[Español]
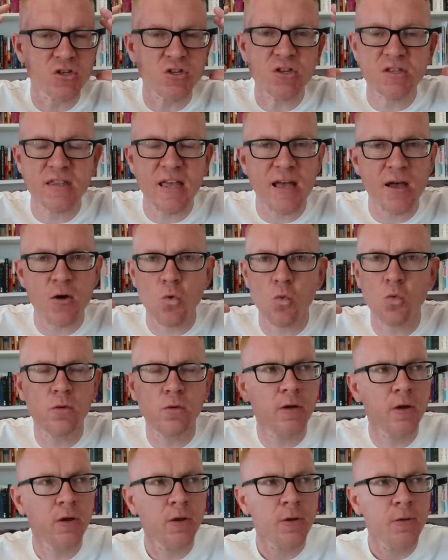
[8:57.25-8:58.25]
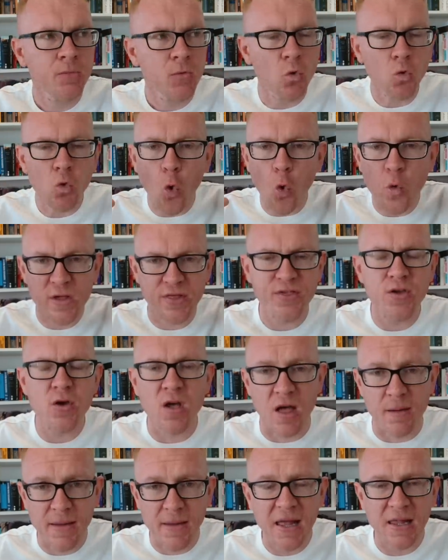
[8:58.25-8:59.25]
nos da un, juicio
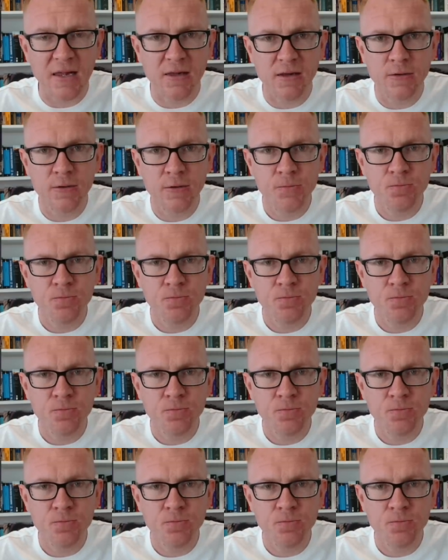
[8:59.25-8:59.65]
cabal.